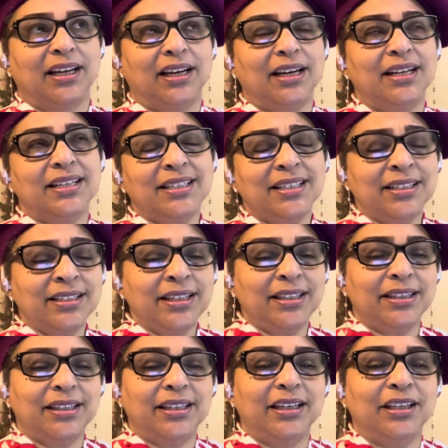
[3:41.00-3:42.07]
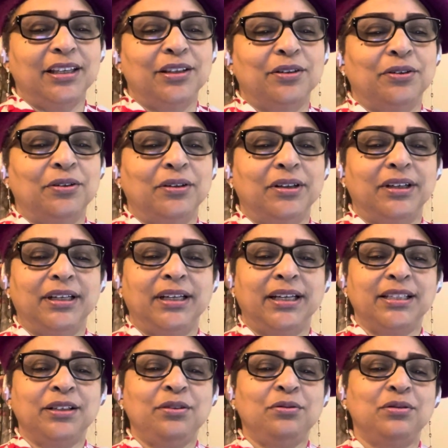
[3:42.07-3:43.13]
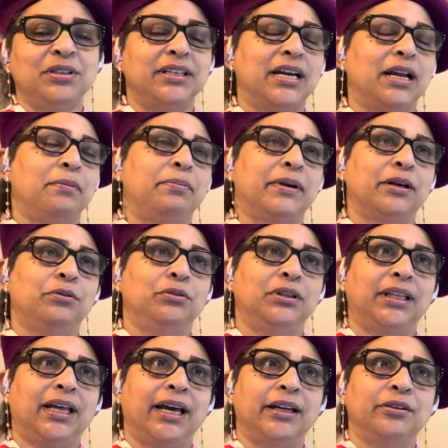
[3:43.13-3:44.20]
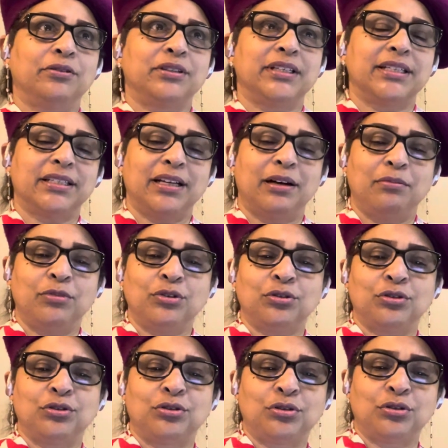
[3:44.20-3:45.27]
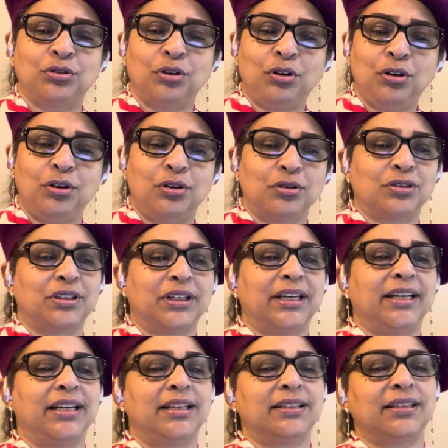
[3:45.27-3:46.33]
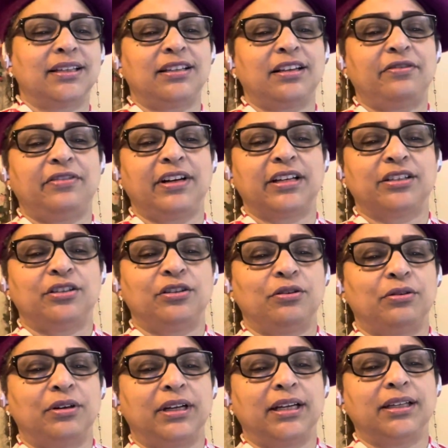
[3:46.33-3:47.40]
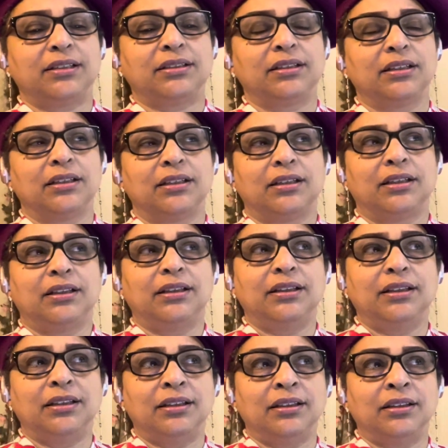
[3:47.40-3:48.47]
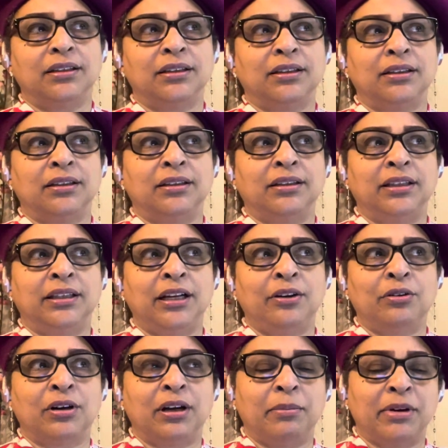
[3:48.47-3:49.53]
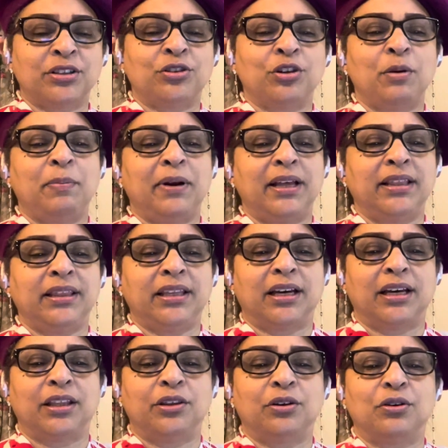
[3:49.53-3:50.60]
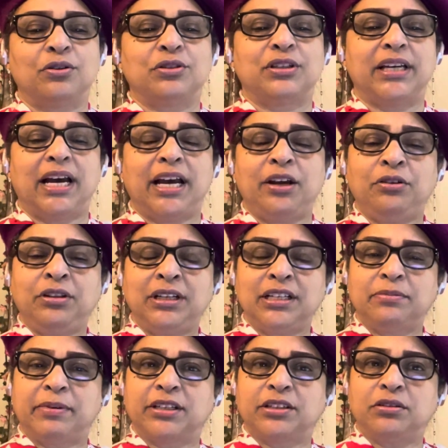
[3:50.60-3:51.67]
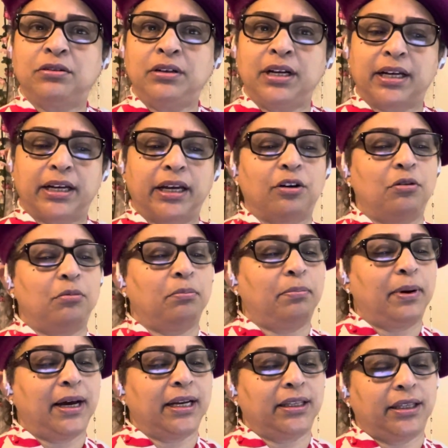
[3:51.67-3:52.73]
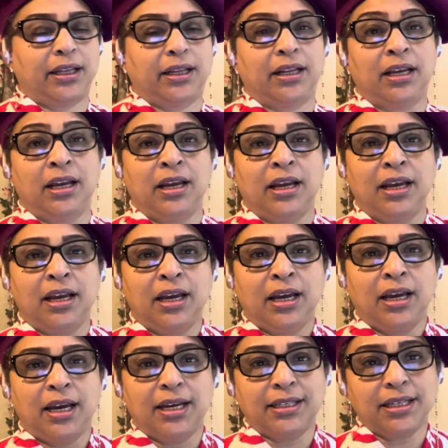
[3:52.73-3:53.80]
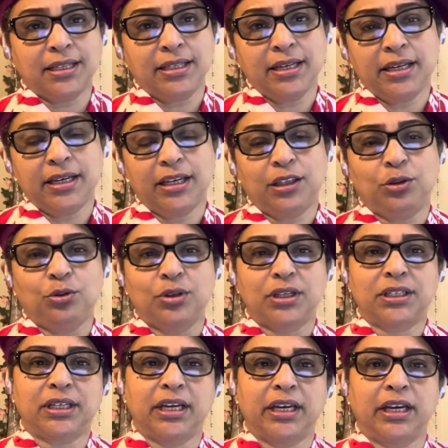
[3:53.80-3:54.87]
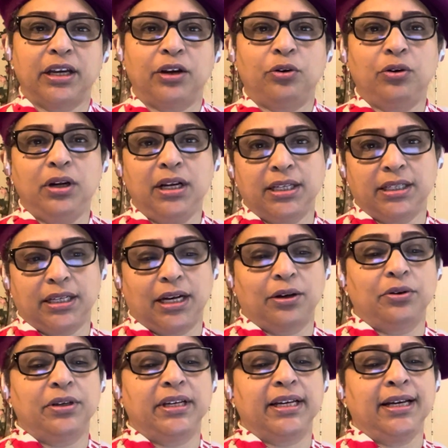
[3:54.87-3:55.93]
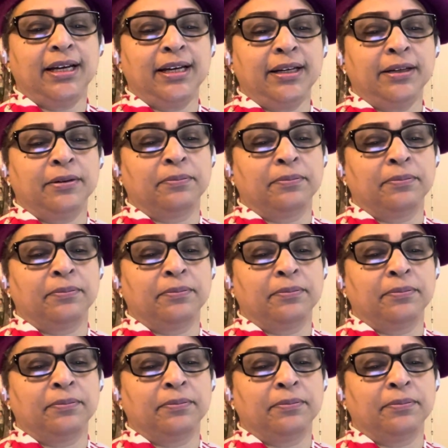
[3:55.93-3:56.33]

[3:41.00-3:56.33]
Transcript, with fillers: En este sentido, es crucial preguntarnos si estamos solos en estas reflexiones mm, de lo que me estoy planteando o si hay otras personas que comparten esas inquietudes que hoy les hago llegar.